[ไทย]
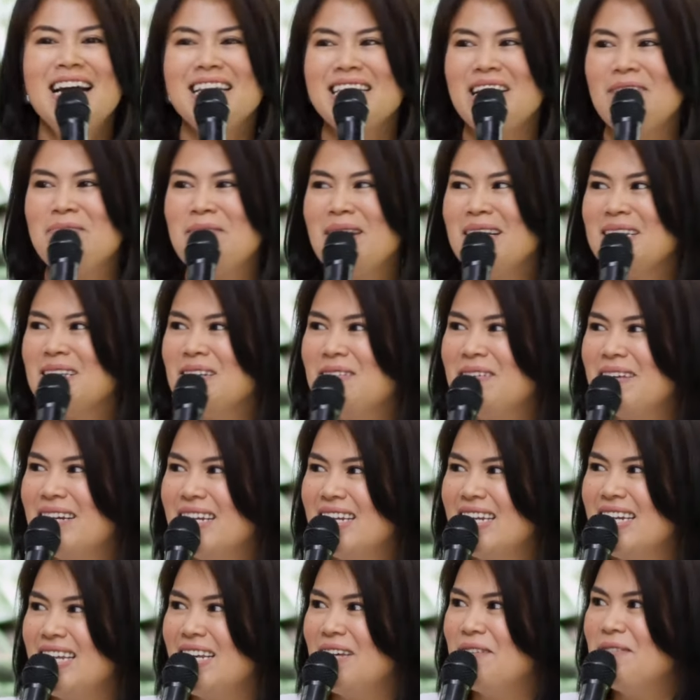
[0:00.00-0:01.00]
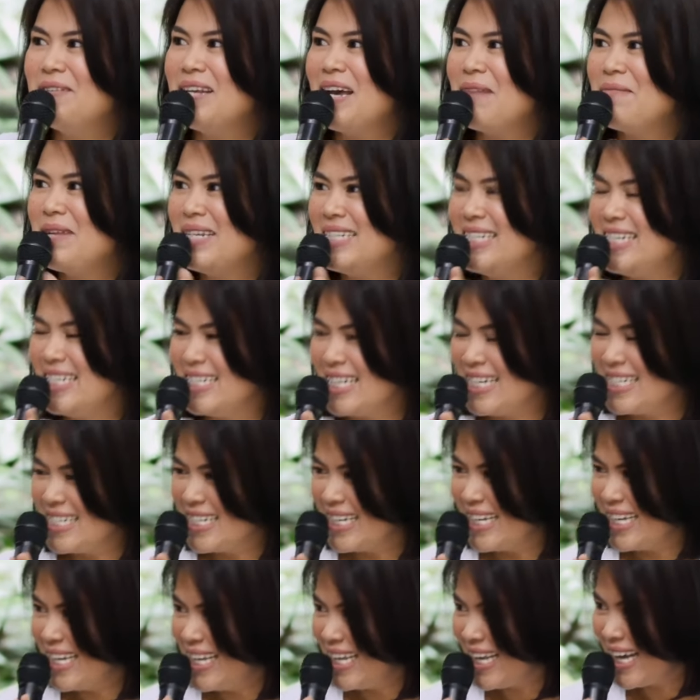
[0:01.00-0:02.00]
ธรรมะสวัสดีคุณยายแม่ชีสันส
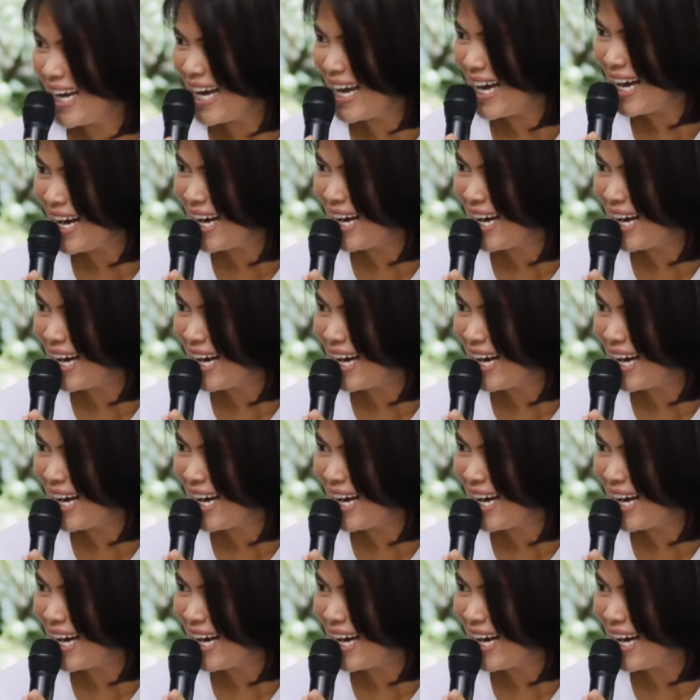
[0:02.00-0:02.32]
นีค่ะ